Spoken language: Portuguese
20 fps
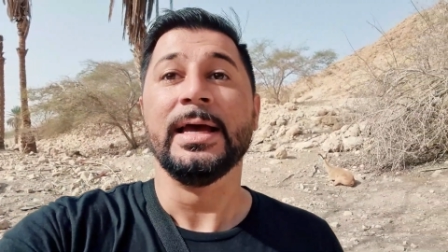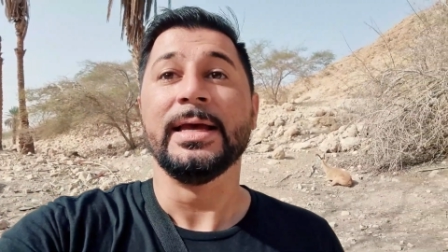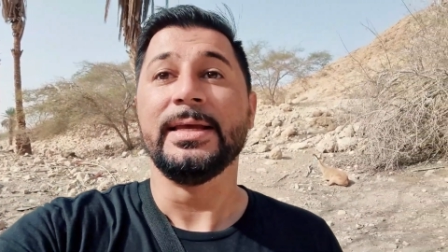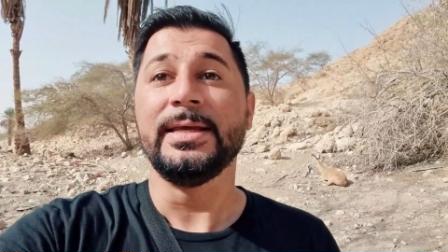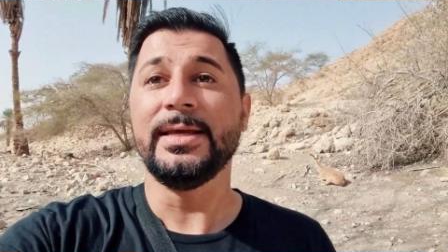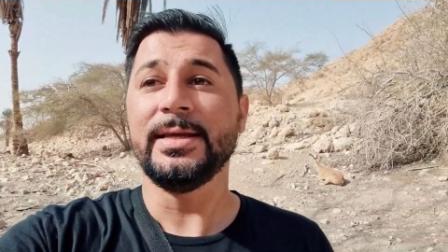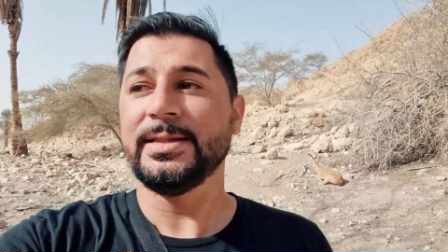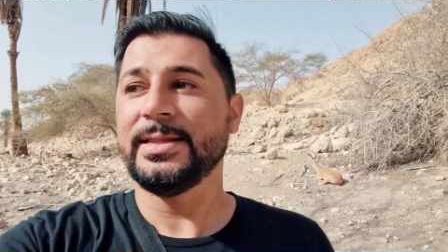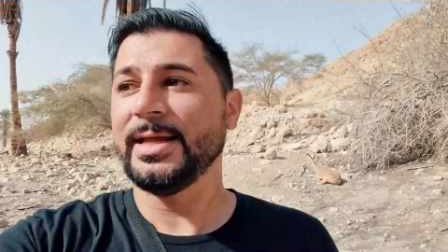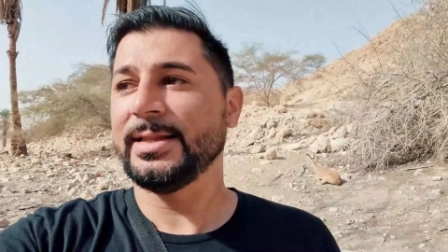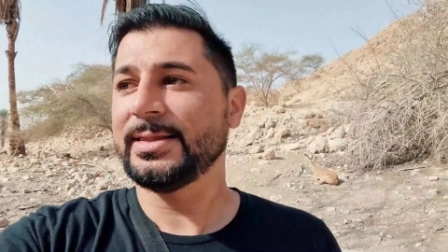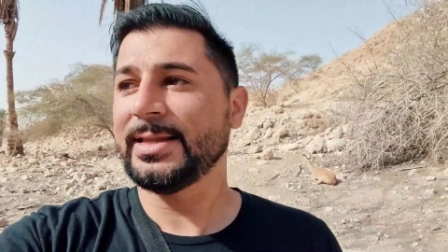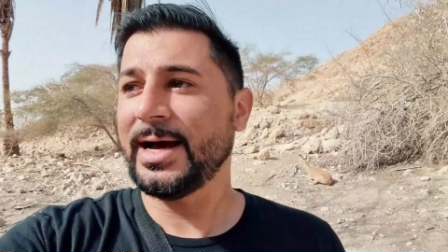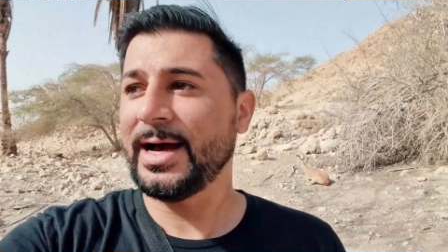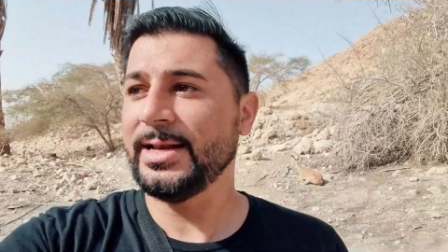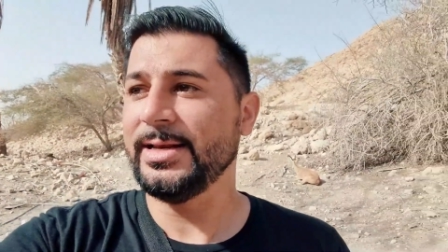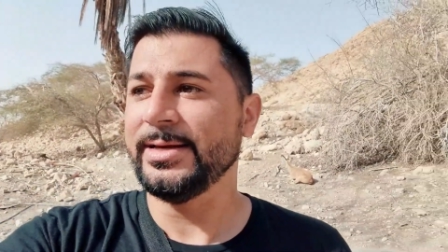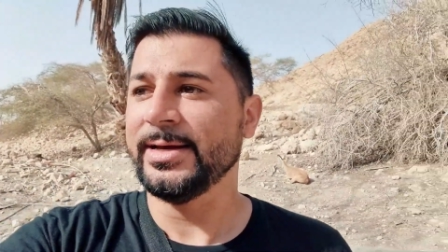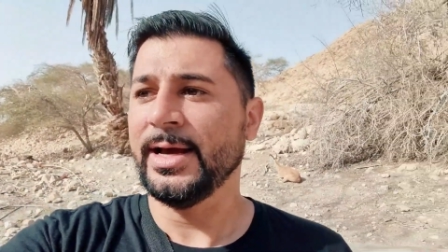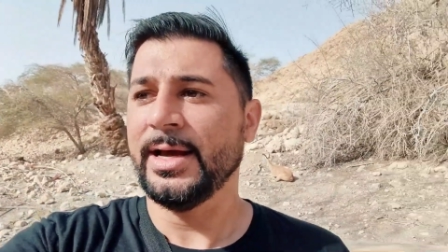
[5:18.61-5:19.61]
E
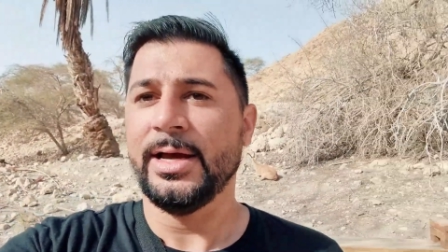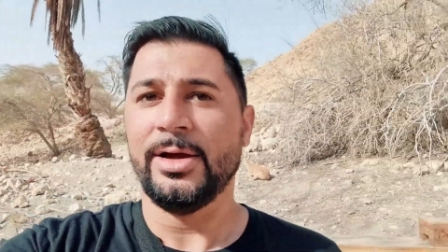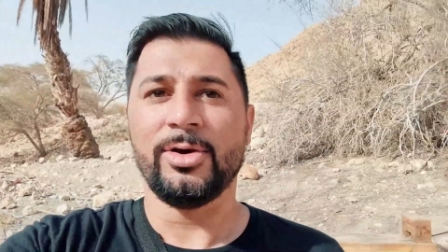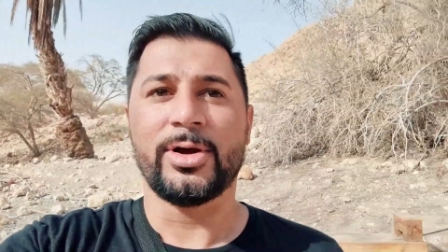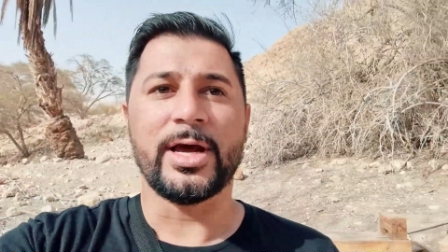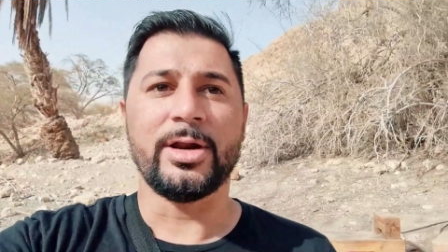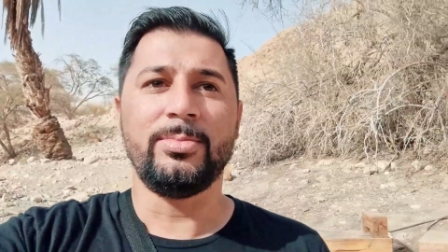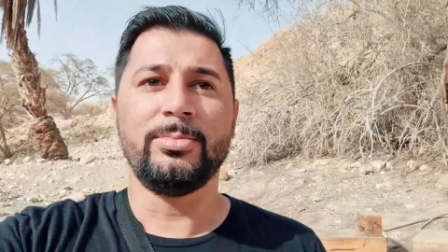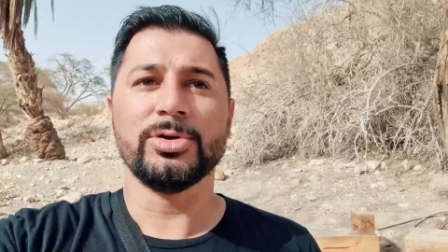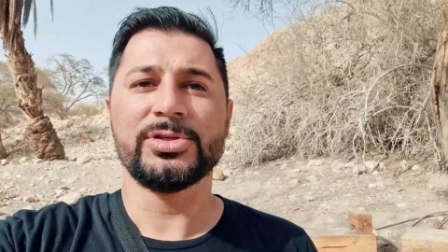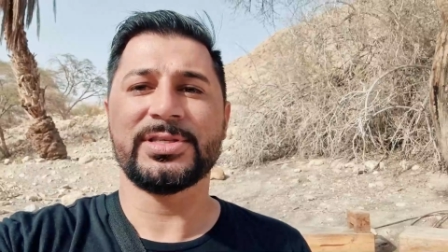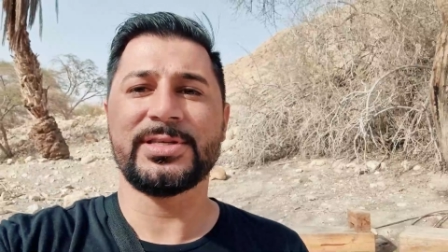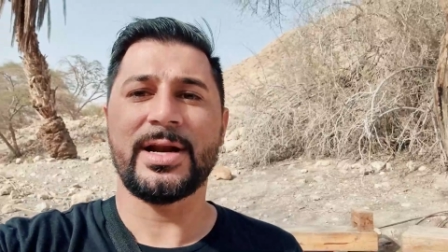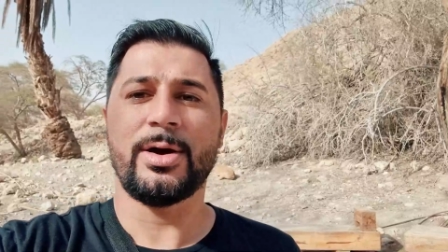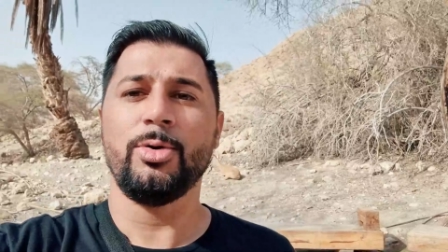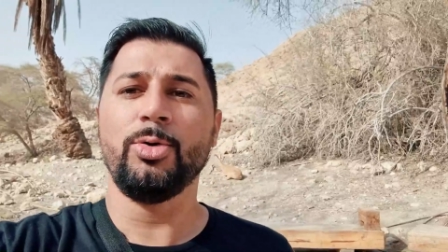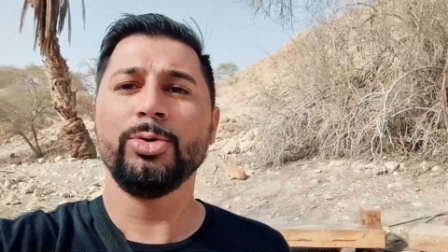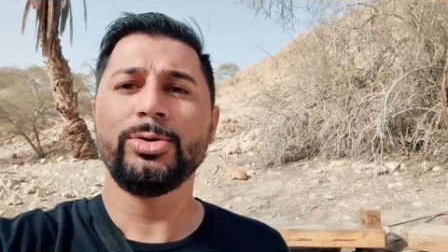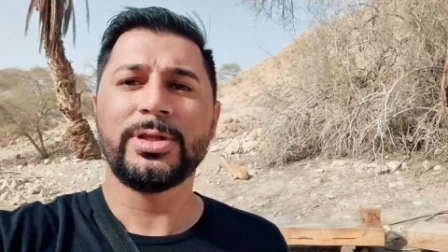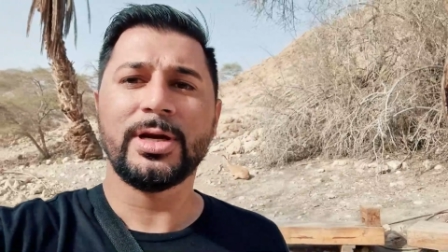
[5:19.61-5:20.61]
detalhe, eu quero
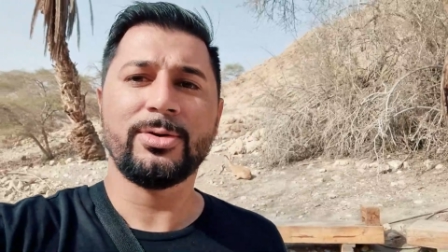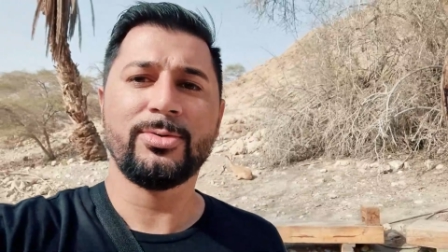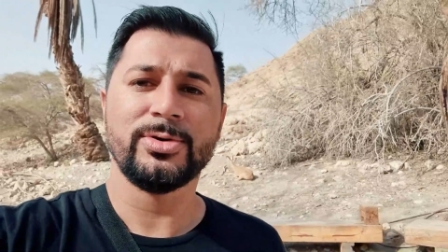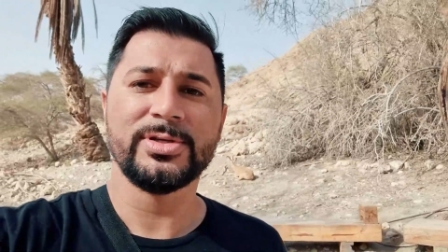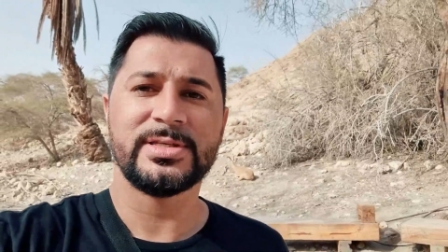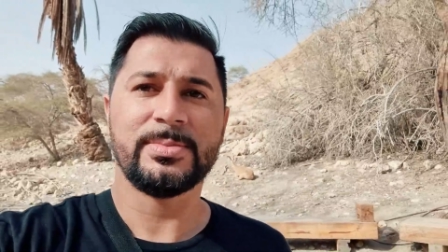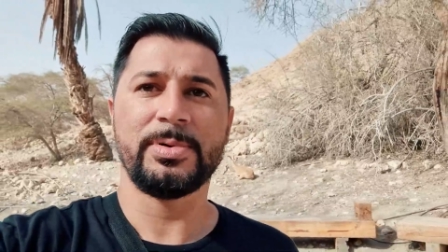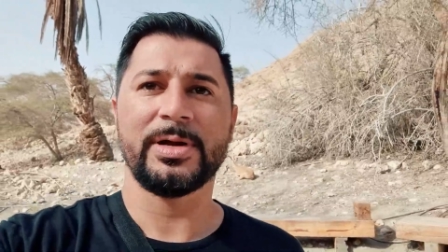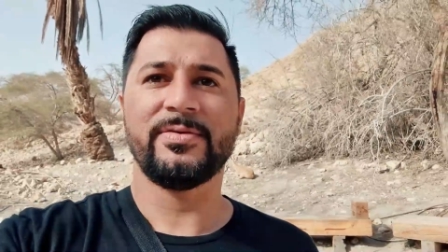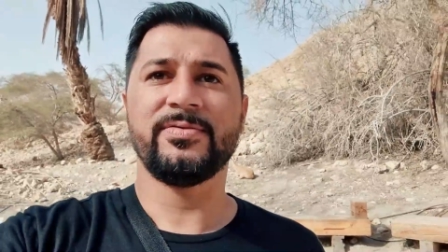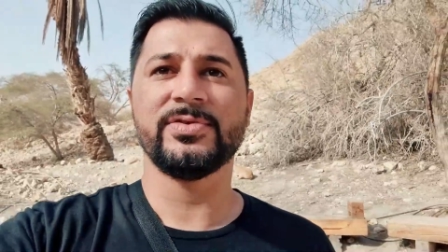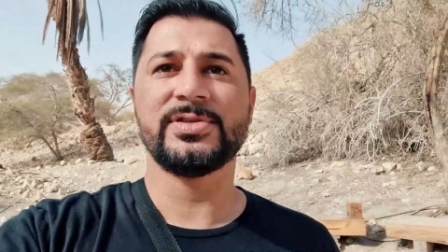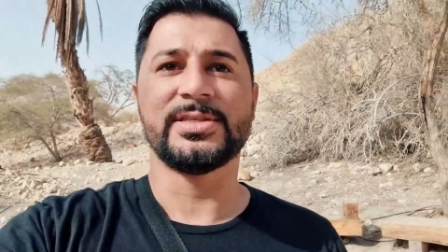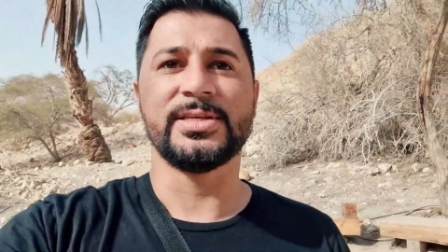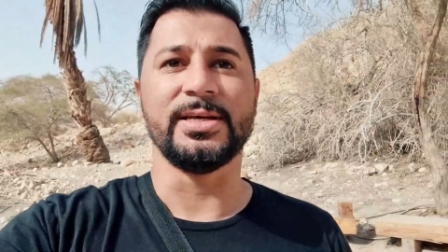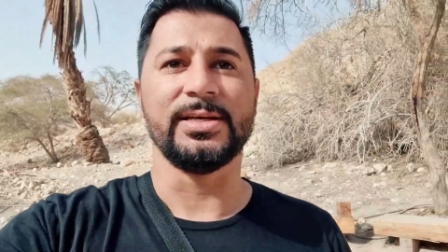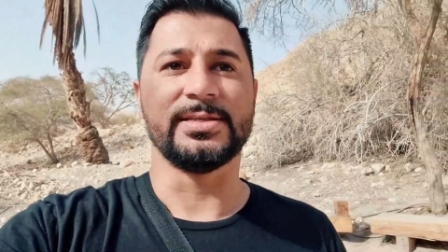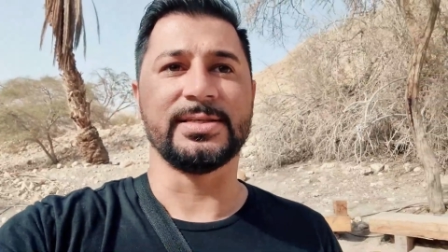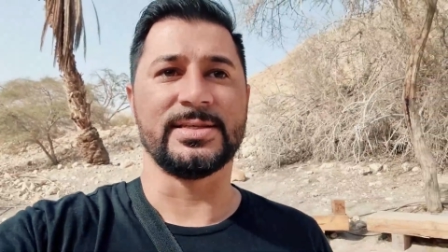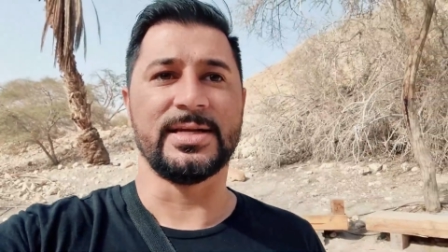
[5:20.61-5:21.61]
mostrar outra coisa para
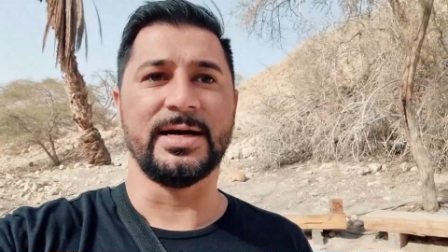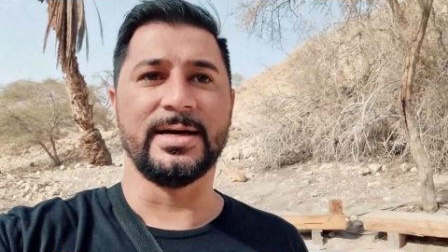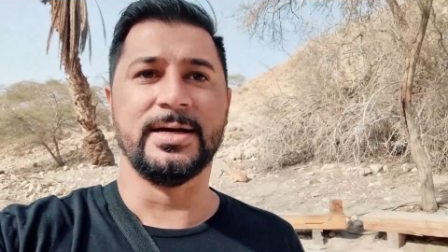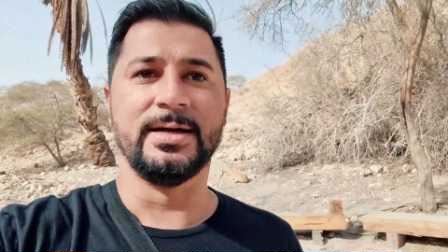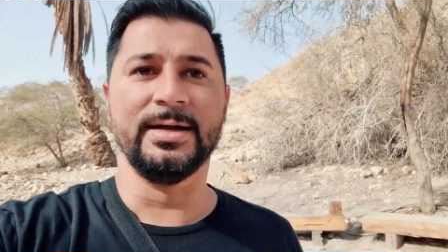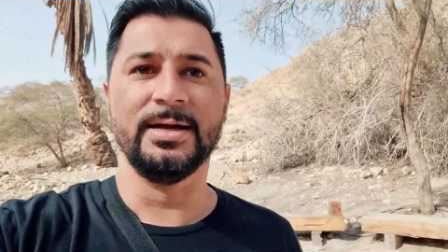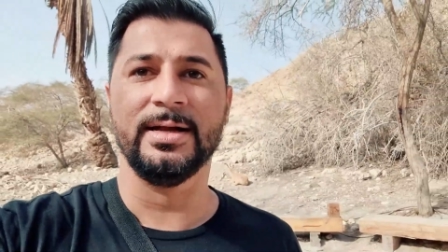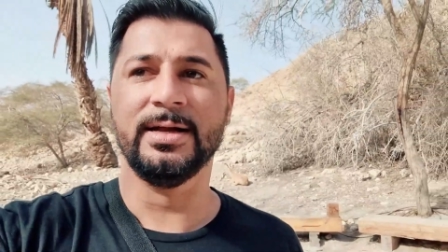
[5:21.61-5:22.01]
vocês, tá?